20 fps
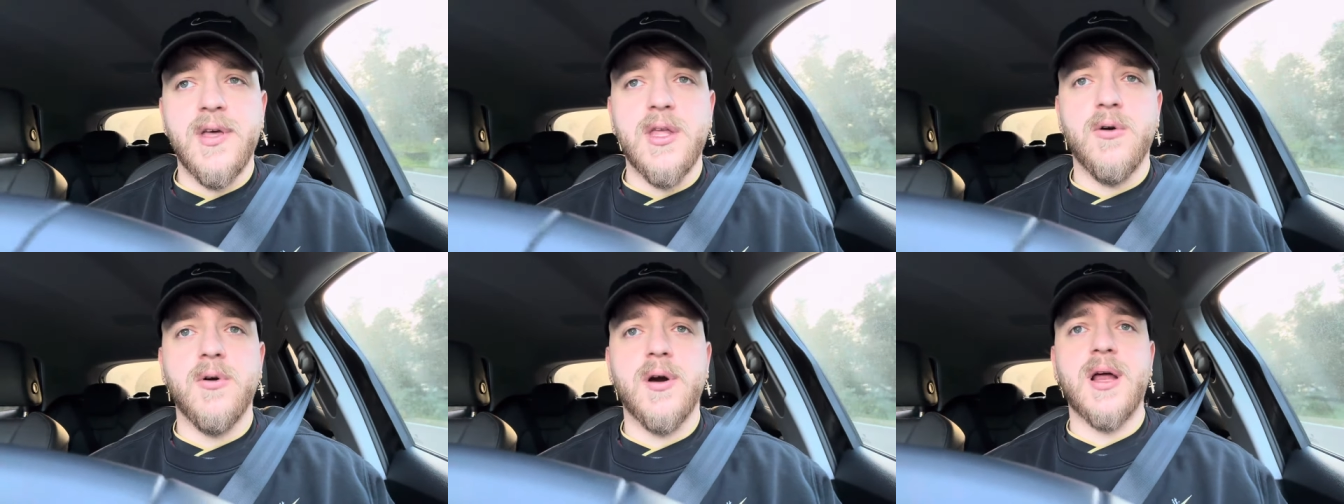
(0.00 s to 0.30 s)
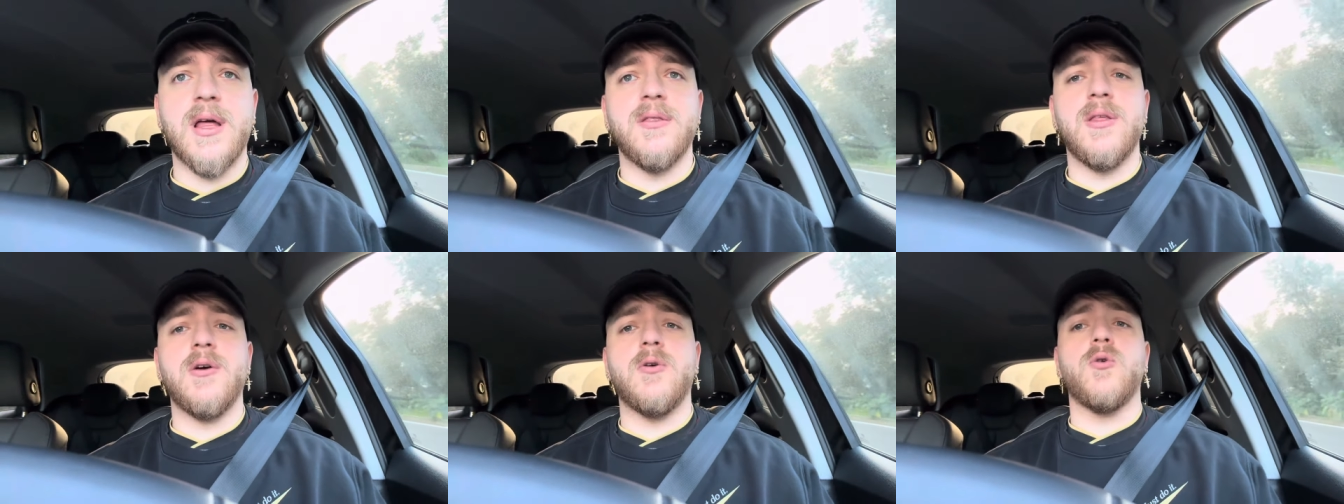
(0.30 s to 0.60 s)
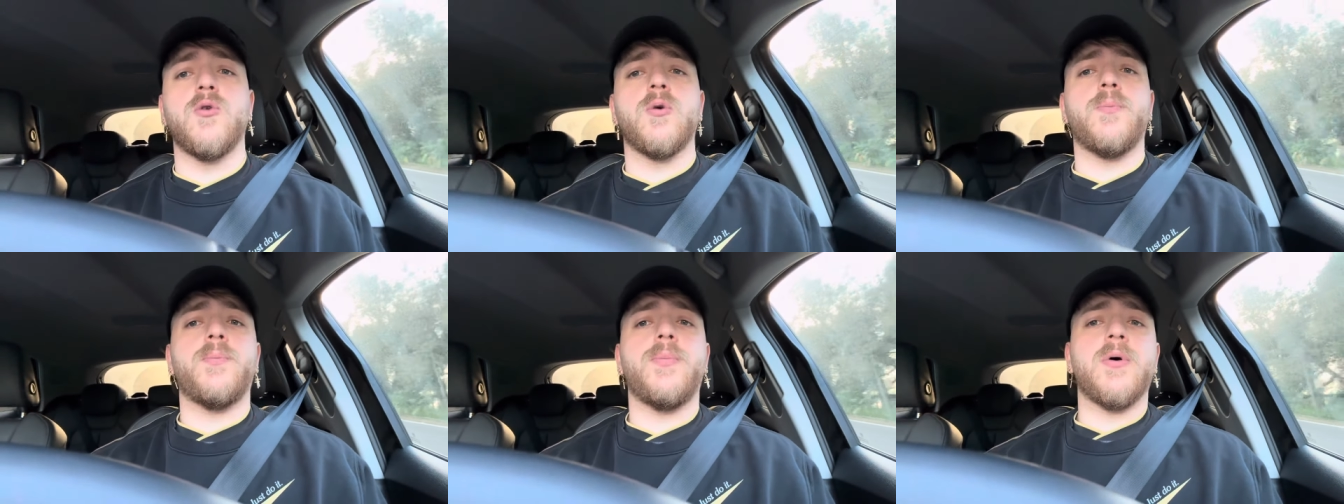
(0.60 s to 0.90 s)
ed è un grande
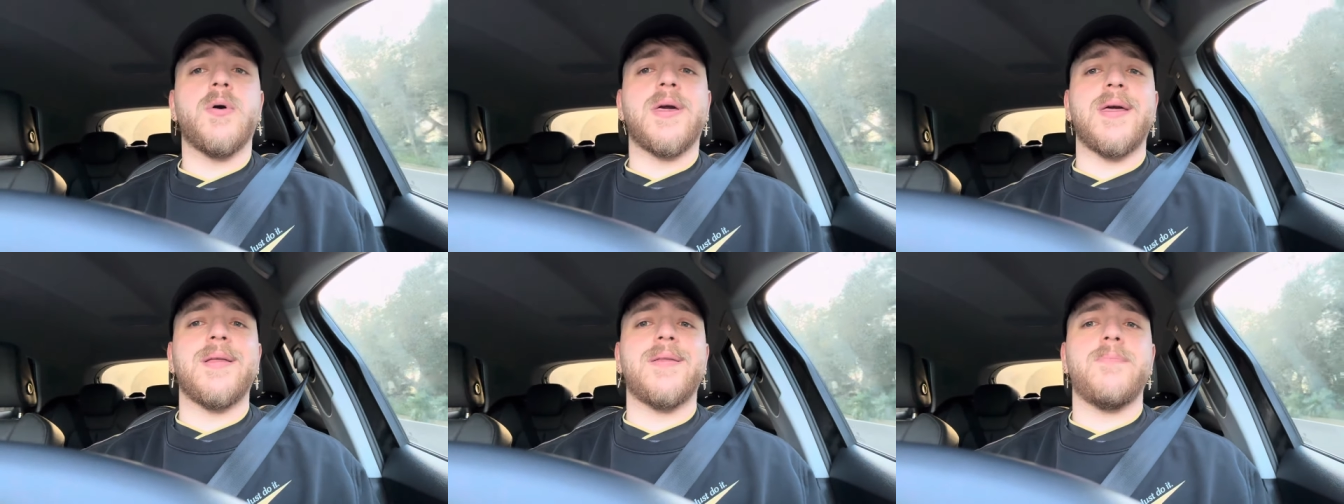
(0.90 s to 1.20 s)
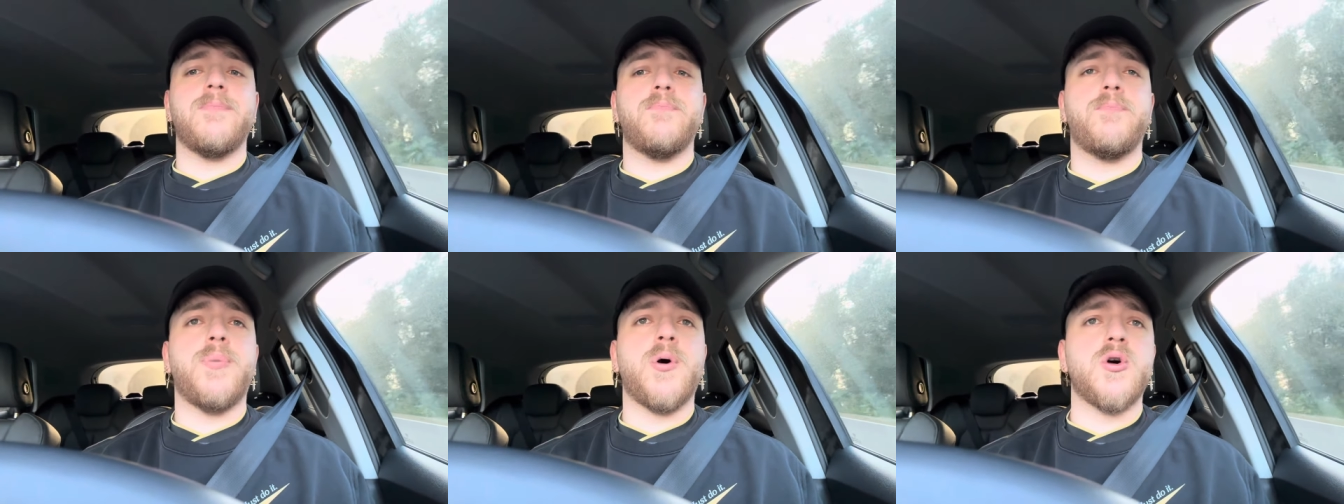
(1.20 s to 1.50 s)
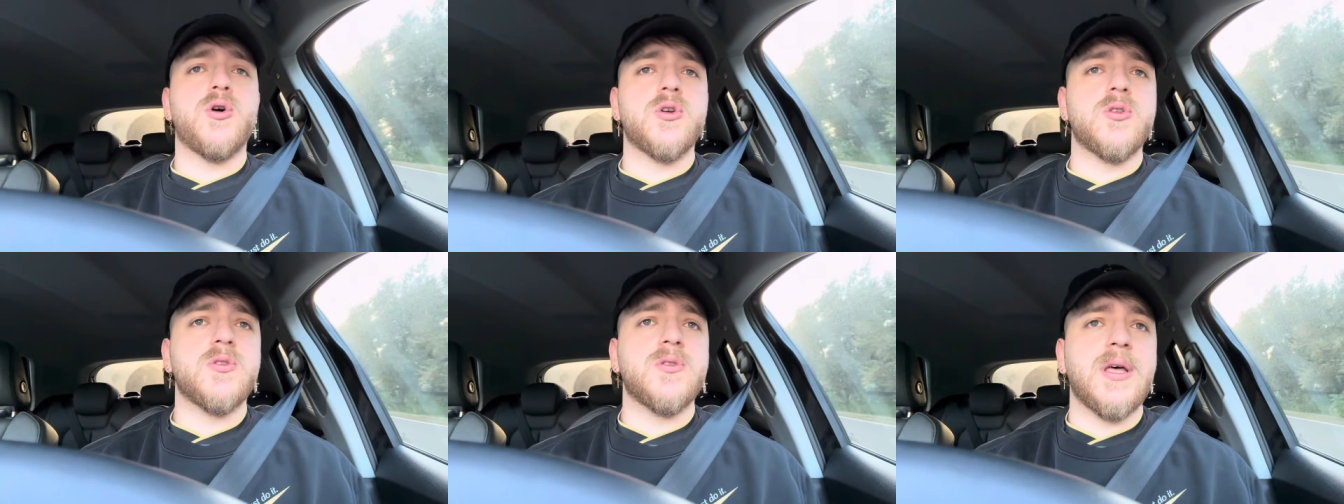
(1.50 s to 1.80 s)
colpo che
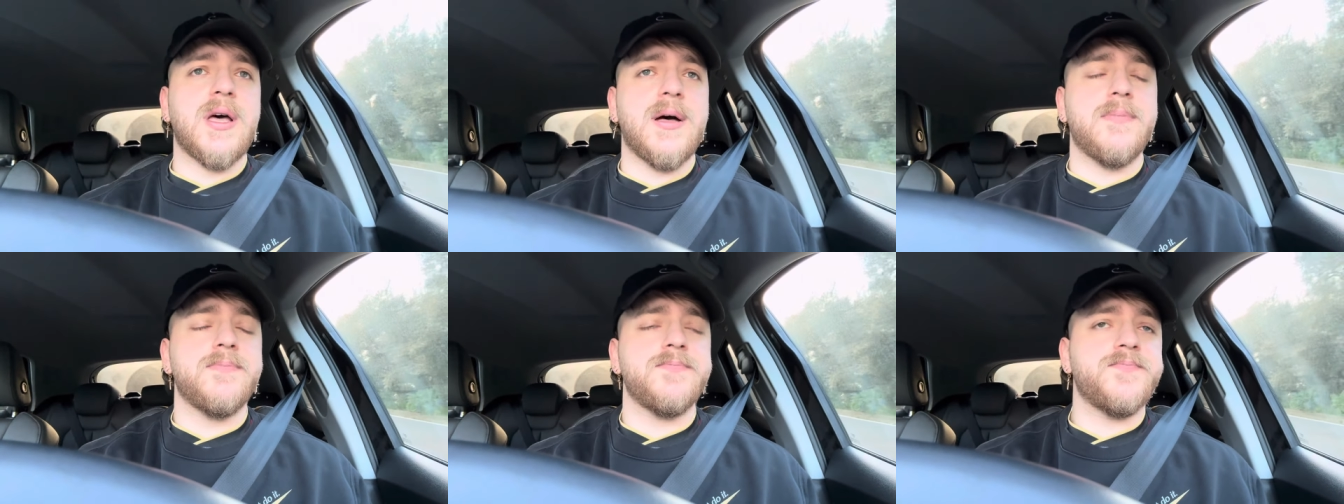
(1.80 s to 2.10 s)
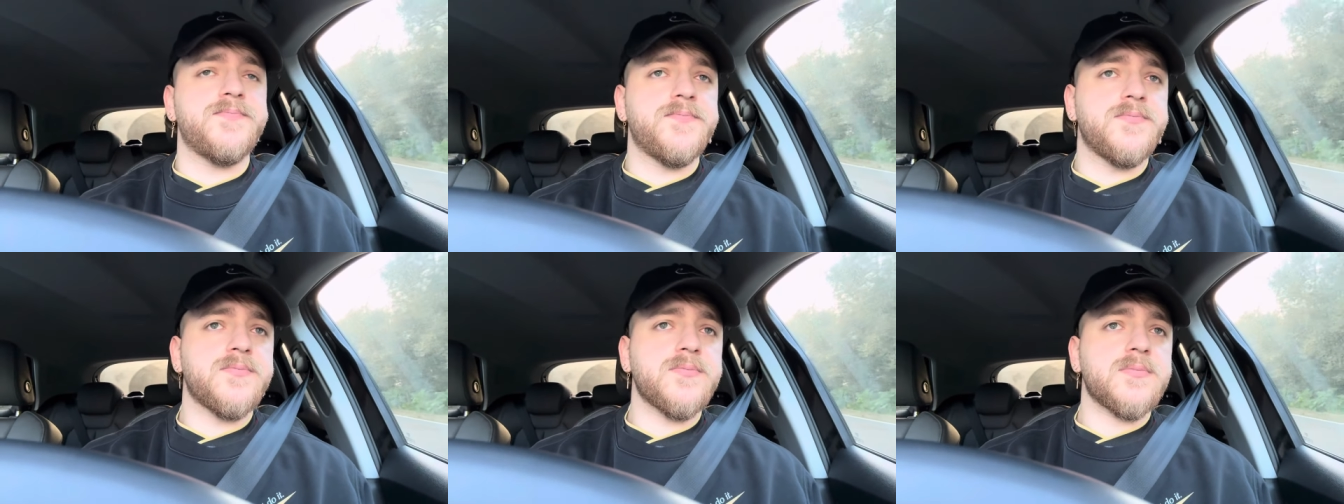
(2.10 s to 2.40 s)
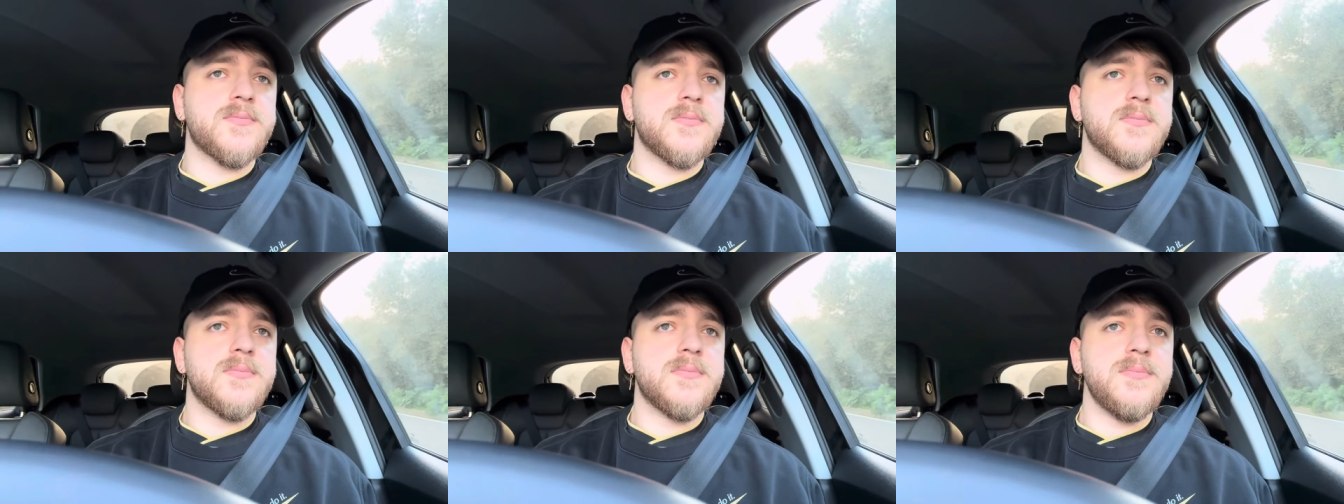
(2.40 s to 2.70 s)
porta
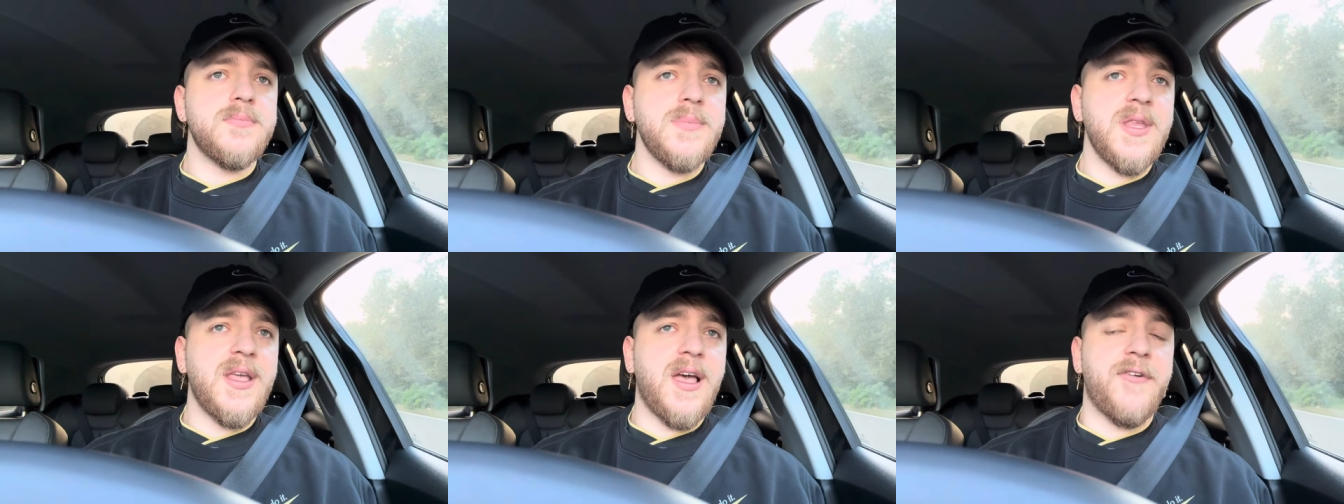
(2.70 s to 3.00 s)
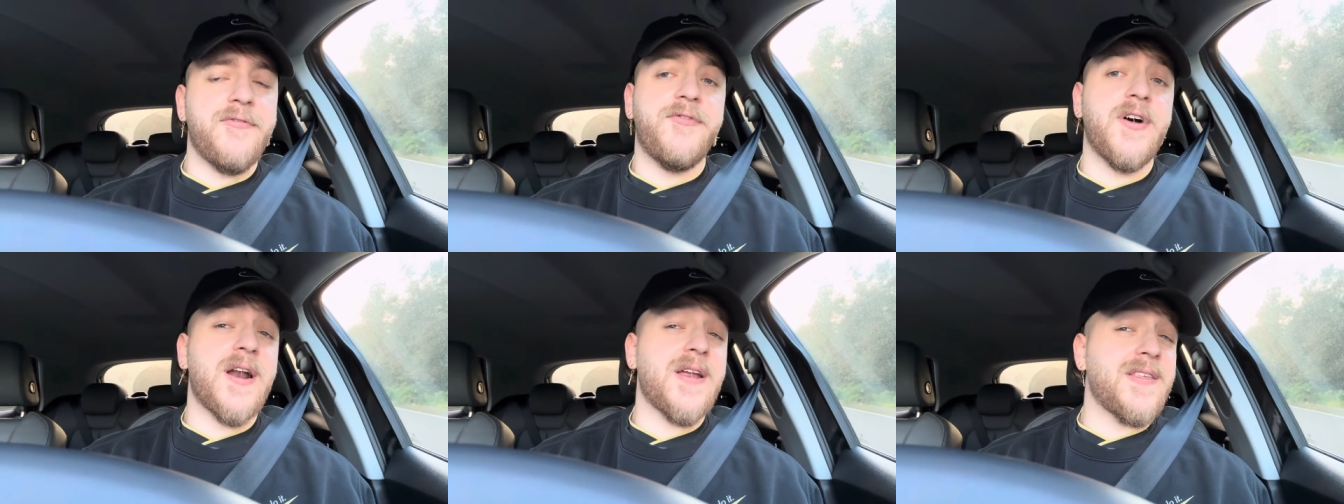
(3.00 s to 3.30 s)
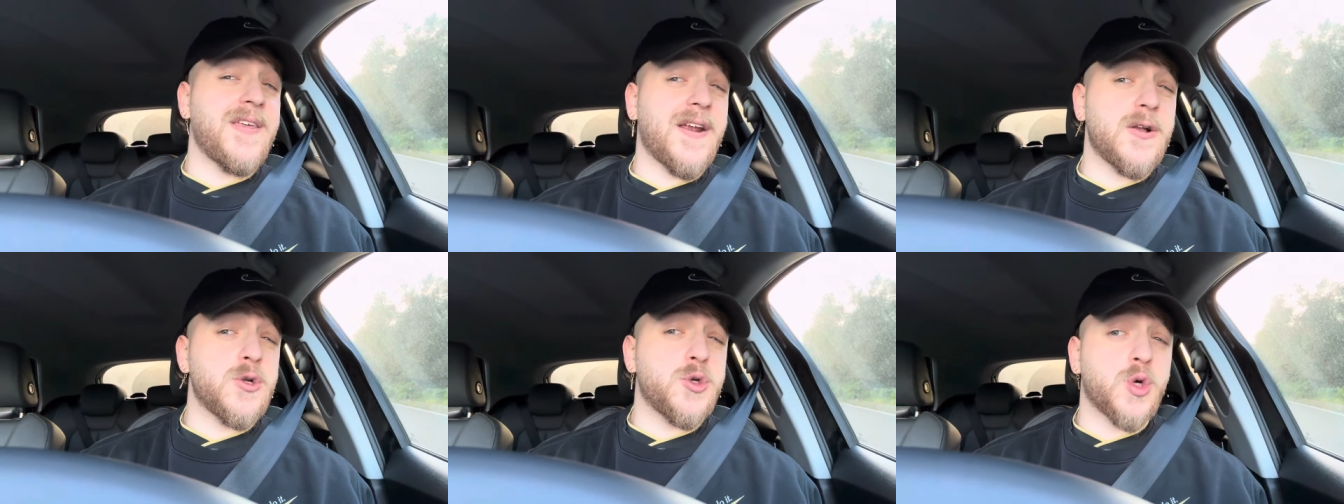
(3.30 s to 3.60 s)
a fare
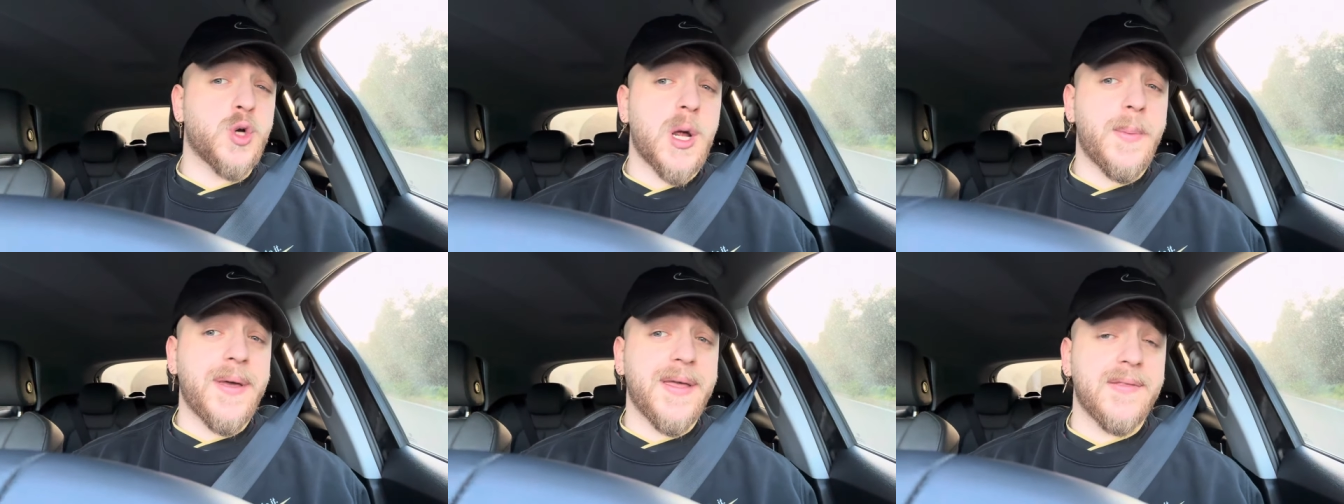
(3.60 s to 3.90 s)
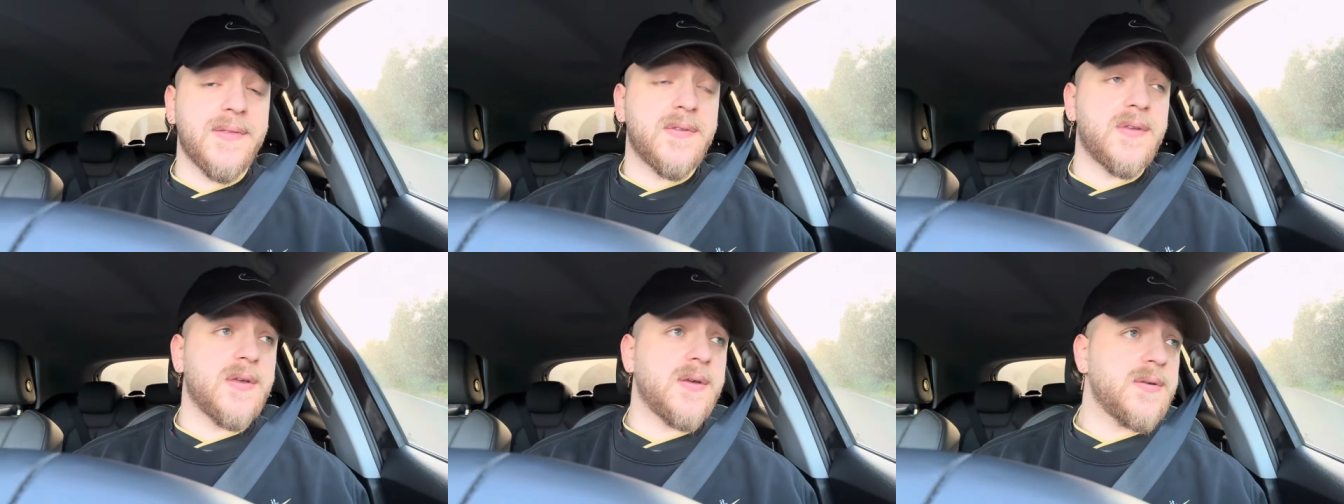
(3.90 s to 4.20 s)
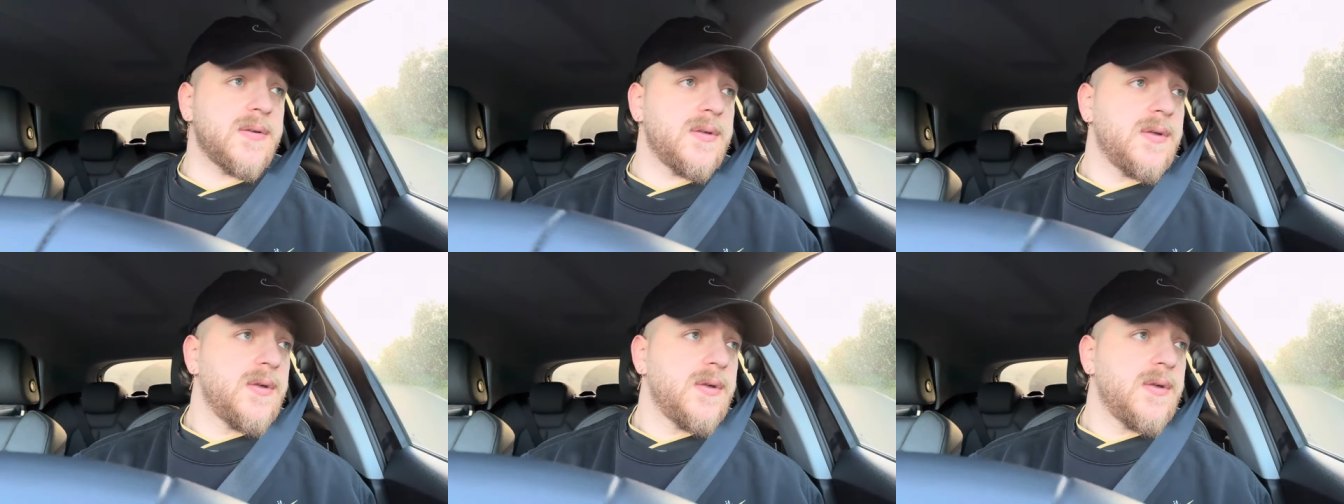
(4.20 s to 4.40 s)
dei ragionamenti.